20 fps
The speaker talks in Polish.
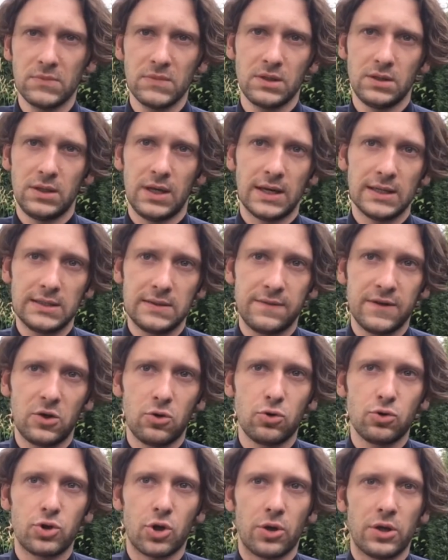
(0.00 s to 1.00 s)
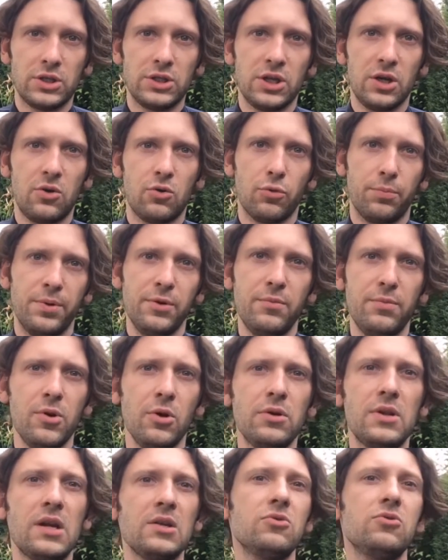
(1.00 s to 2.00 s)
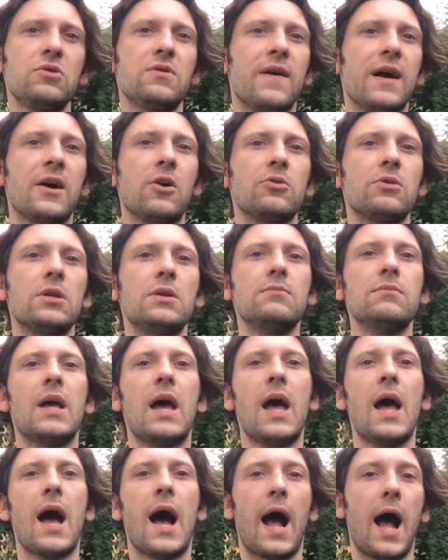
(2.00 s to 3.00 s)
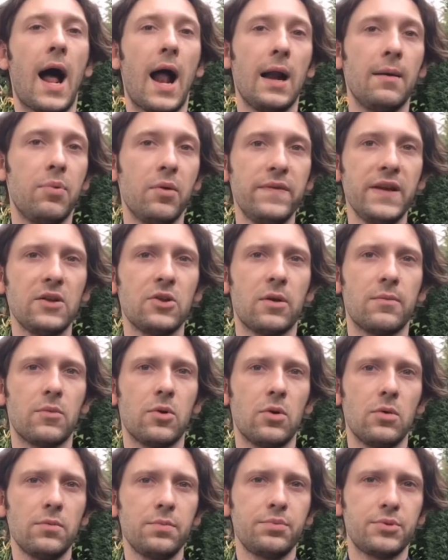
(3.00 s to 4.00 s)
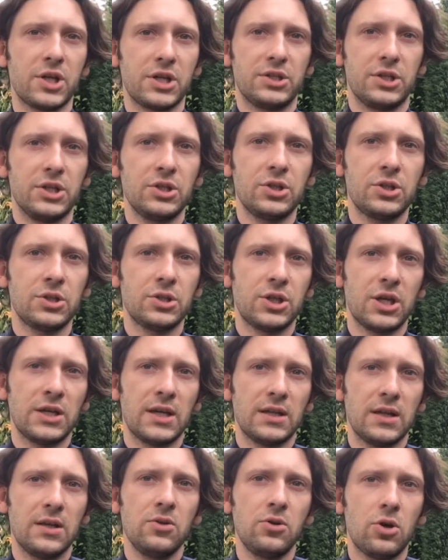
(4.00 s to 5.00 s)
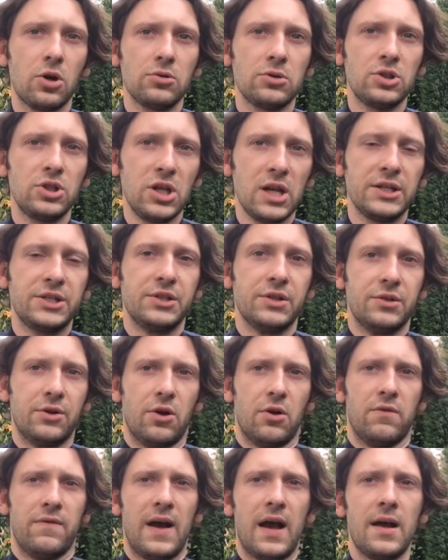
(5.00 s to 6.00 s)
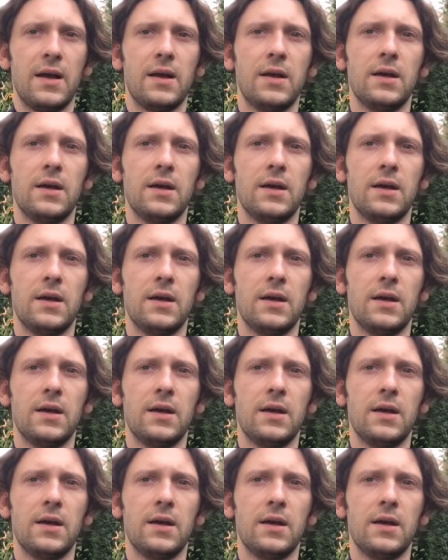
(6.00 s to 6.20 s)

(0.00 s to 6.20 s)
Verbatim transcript: Nie jest wykluczone, że kupiłby od razu dwa koty. Albo wiadomo przecież, że jeden kot źle się chowa.